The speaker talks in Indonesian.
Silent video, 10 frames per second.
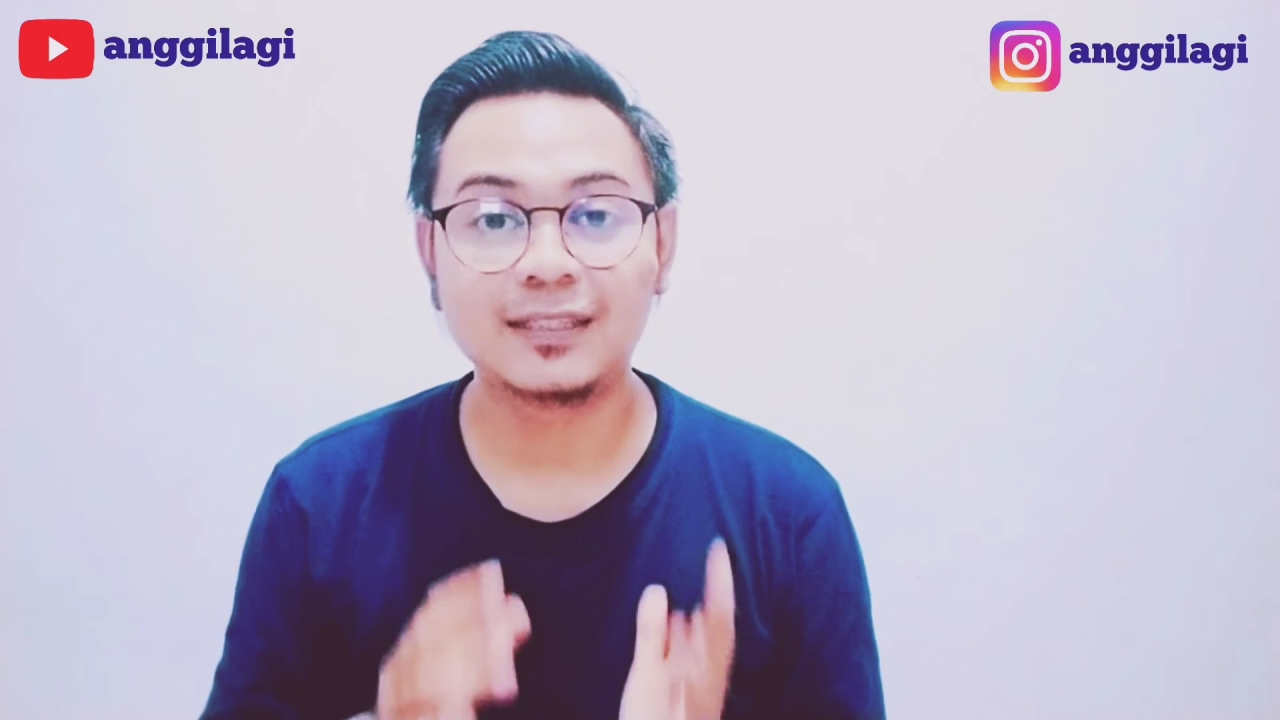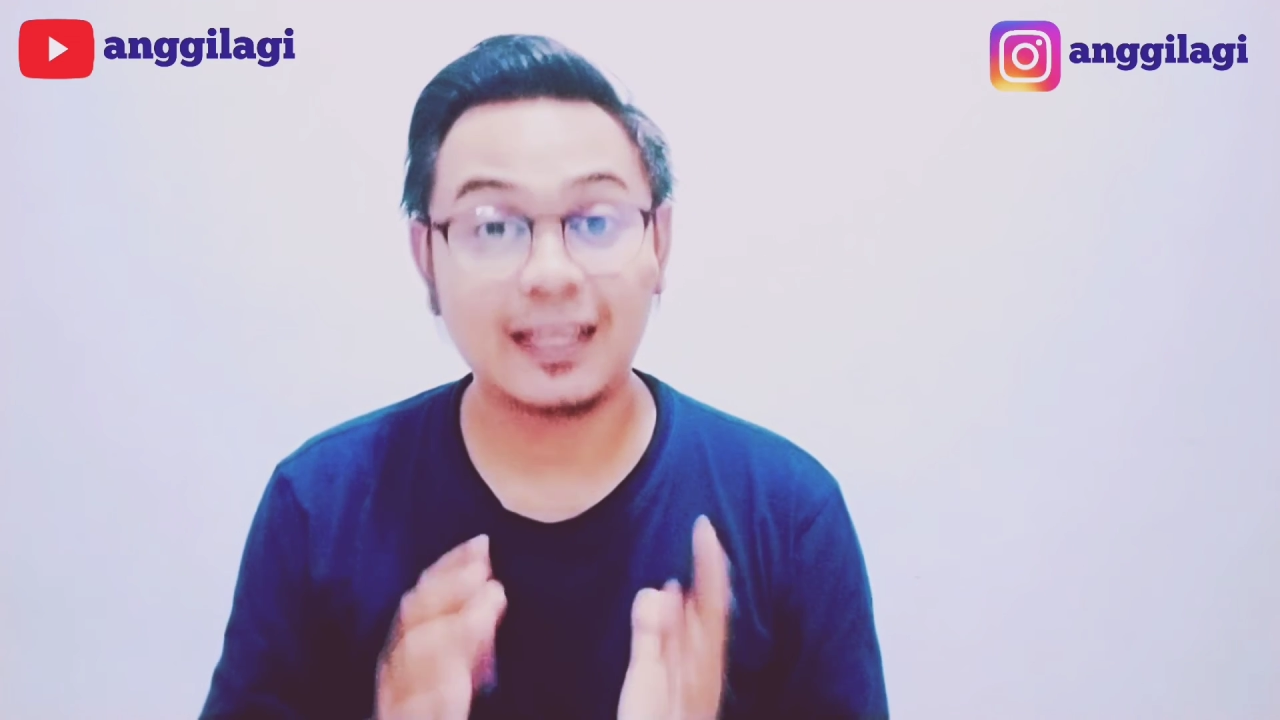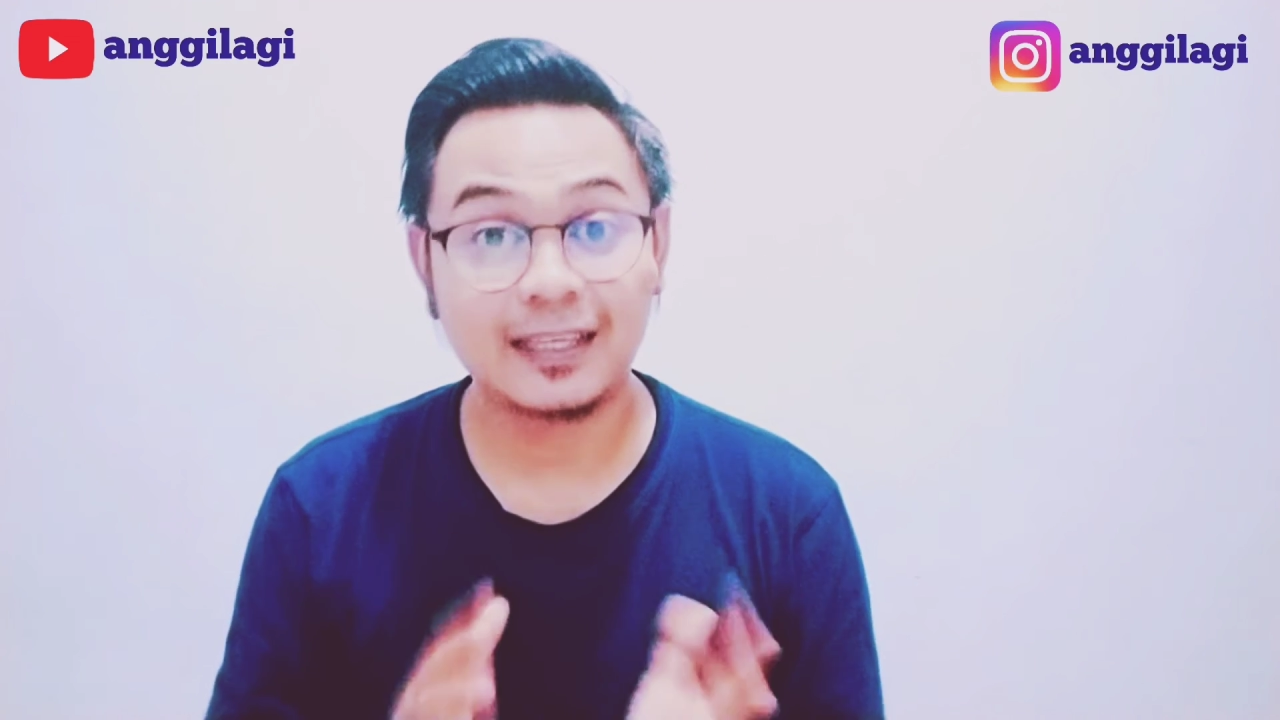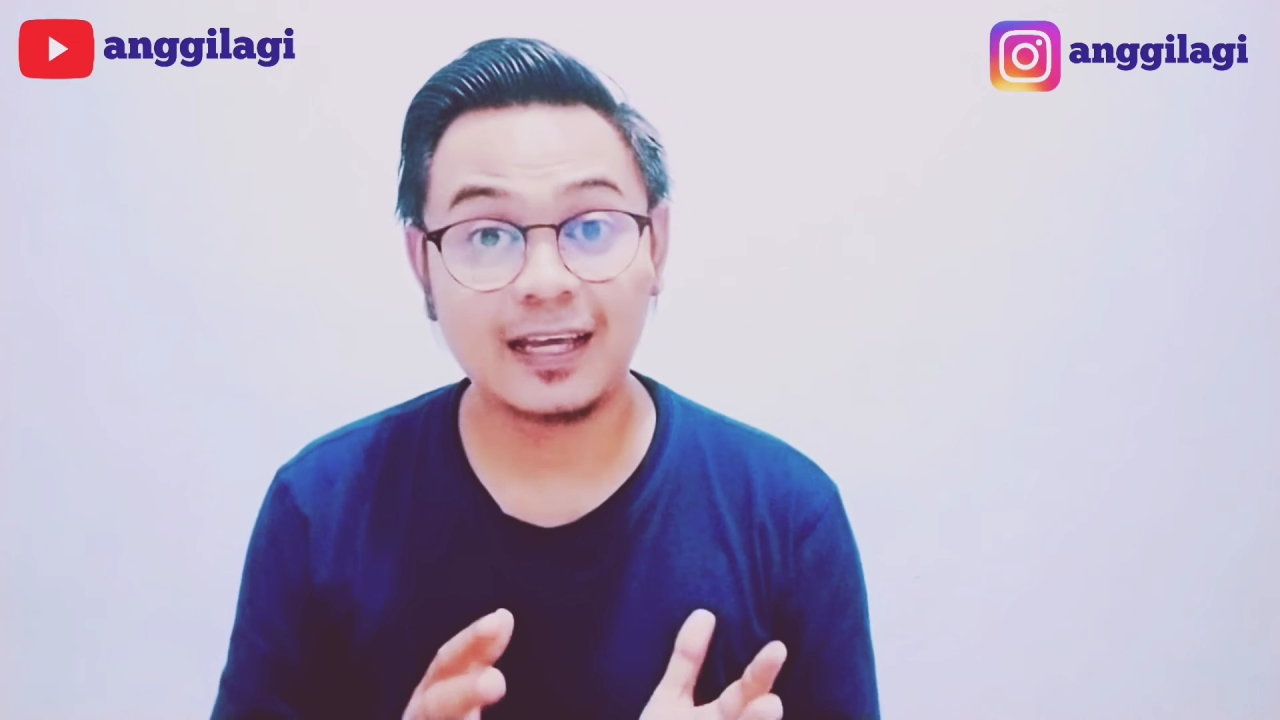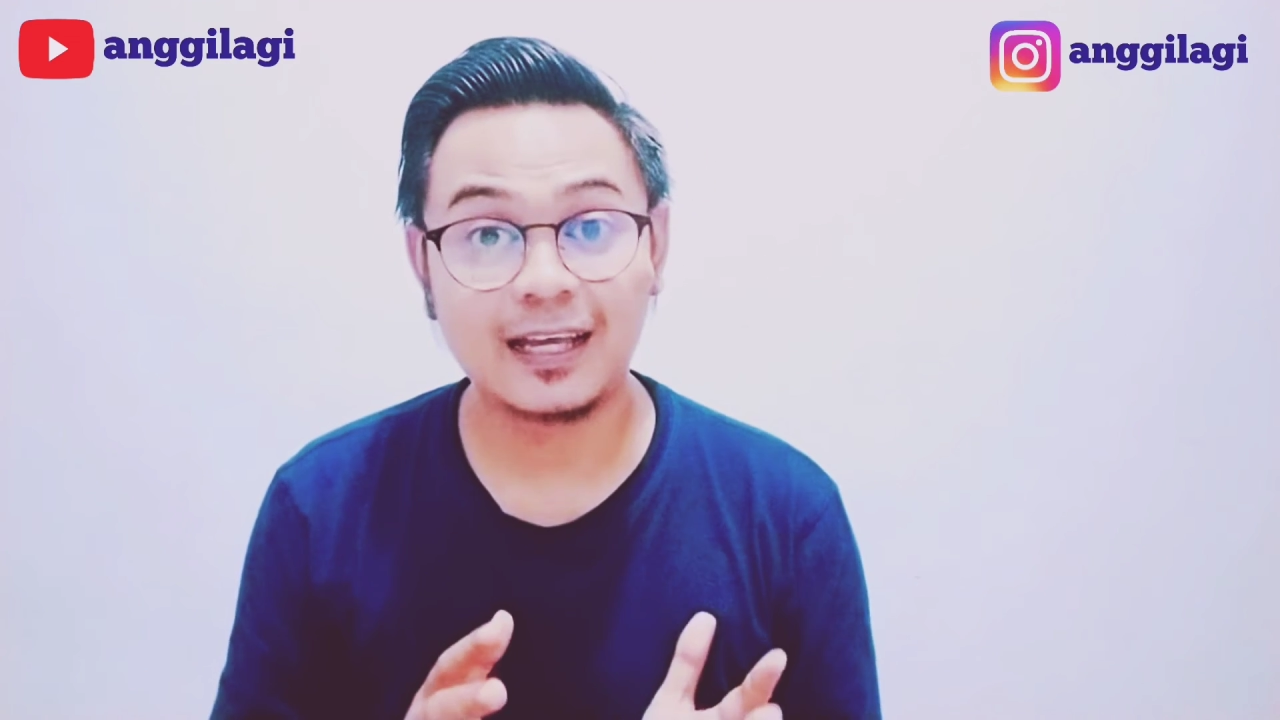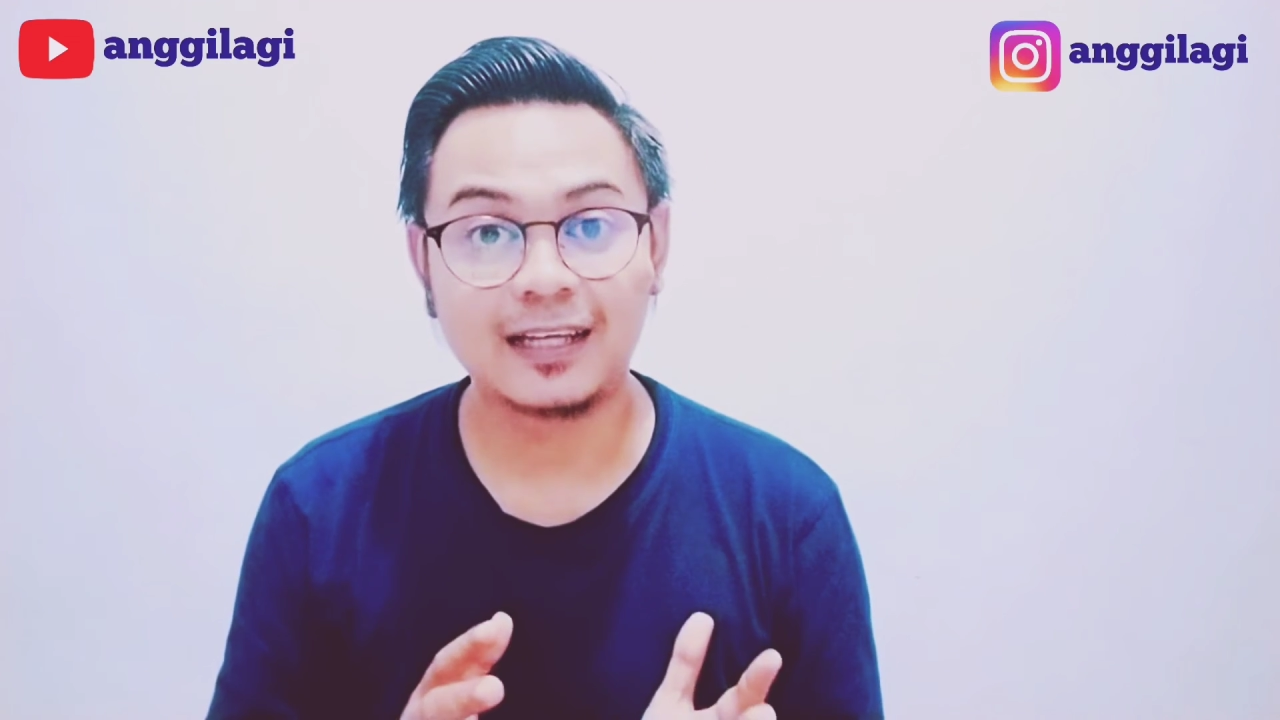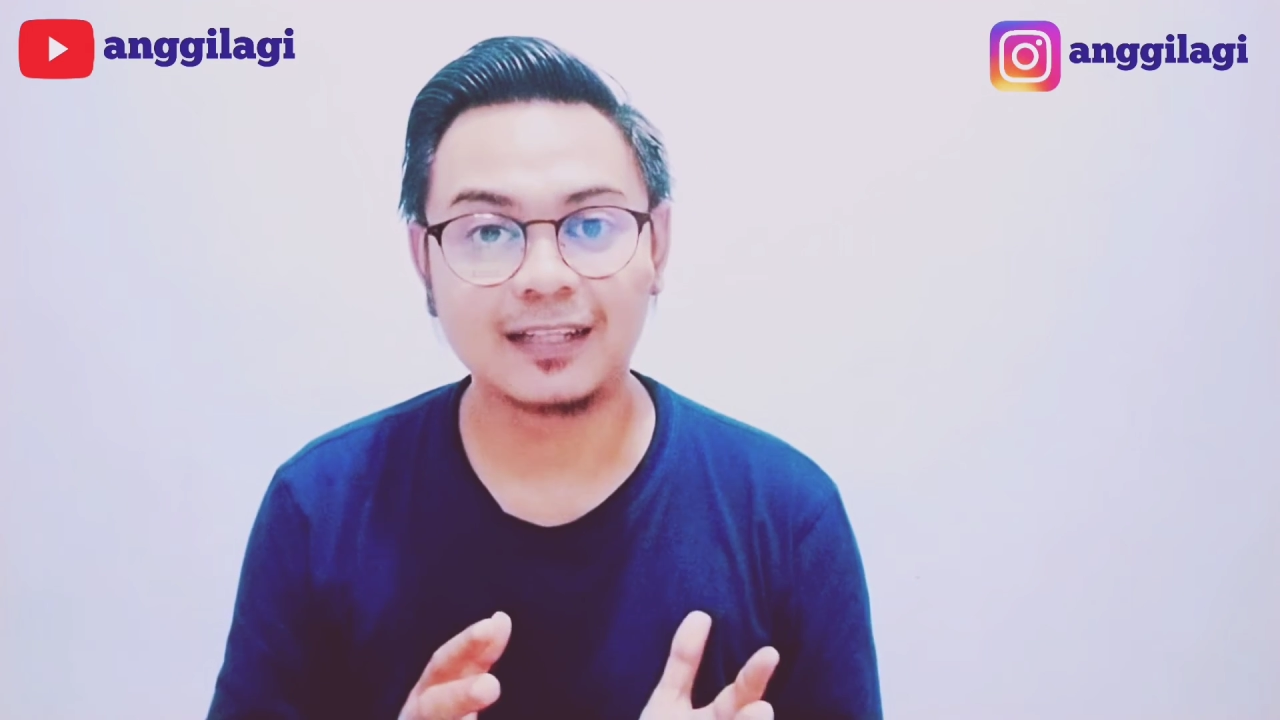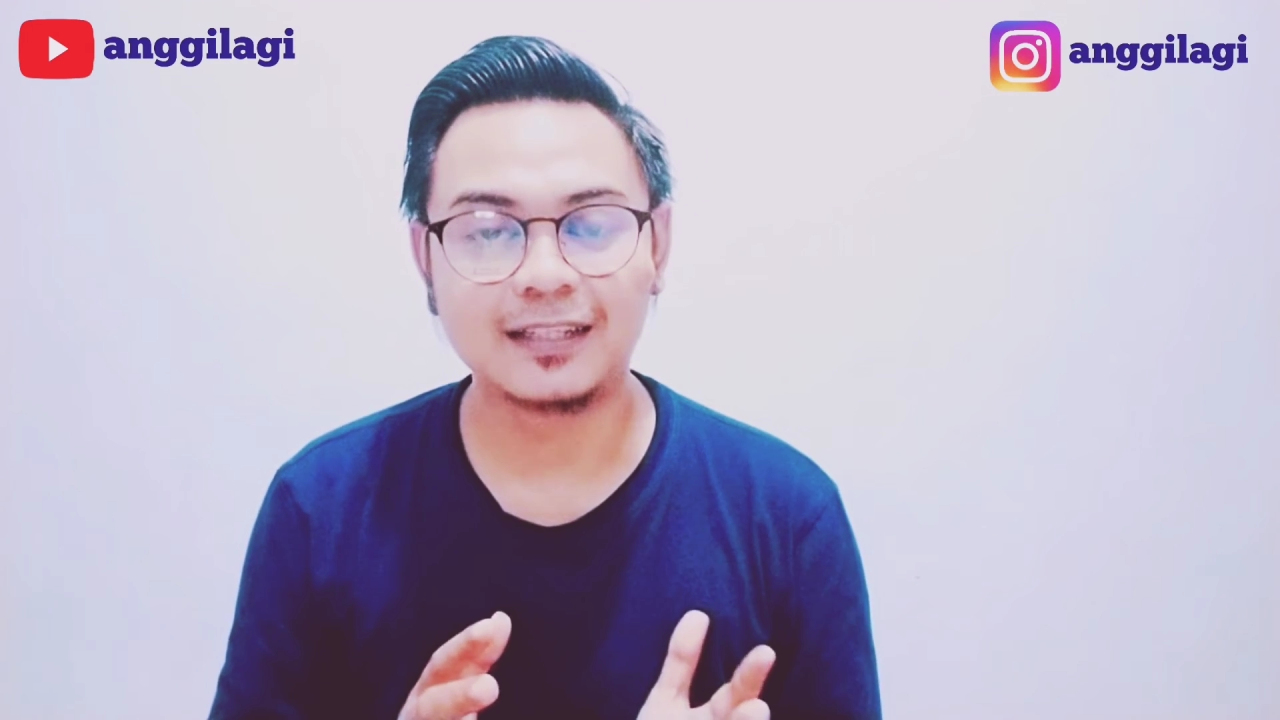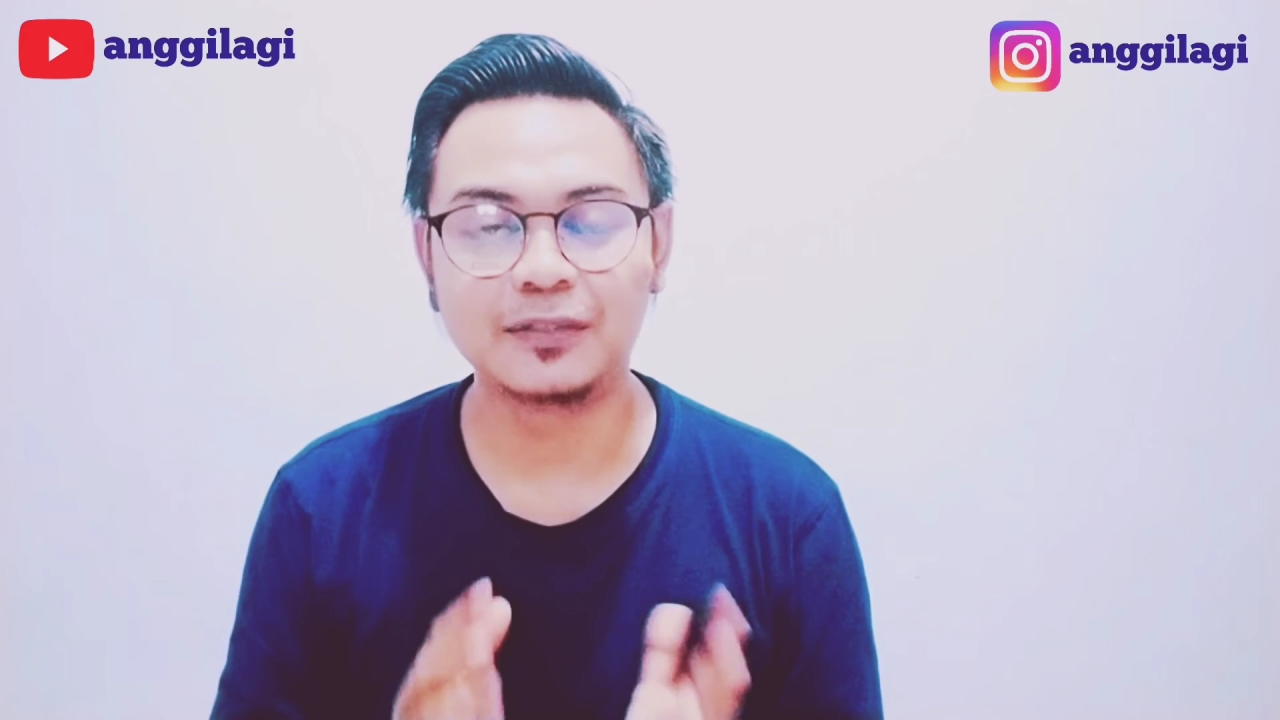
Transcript: saya